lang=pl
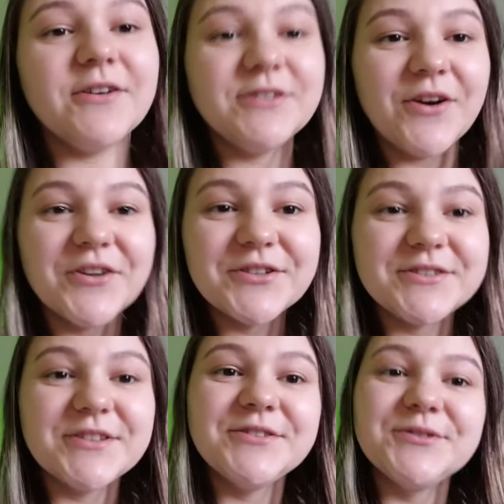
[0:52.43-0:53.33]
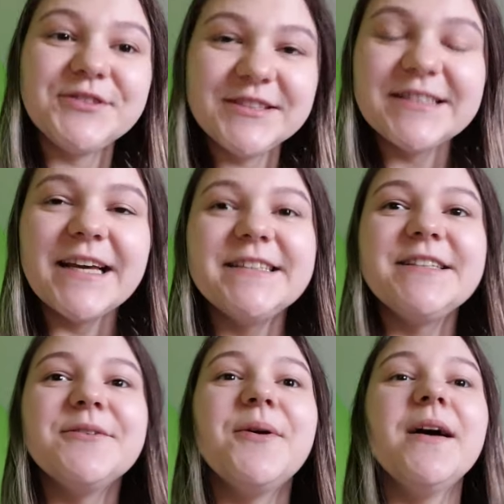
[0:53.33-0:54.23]
chodzi o to, co już dzisiaj
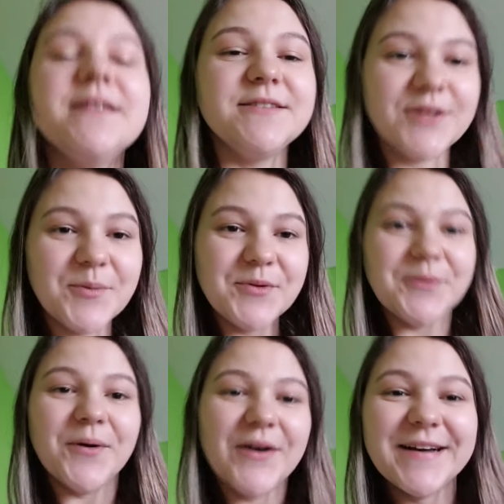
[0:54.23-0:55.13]
się zrobiło,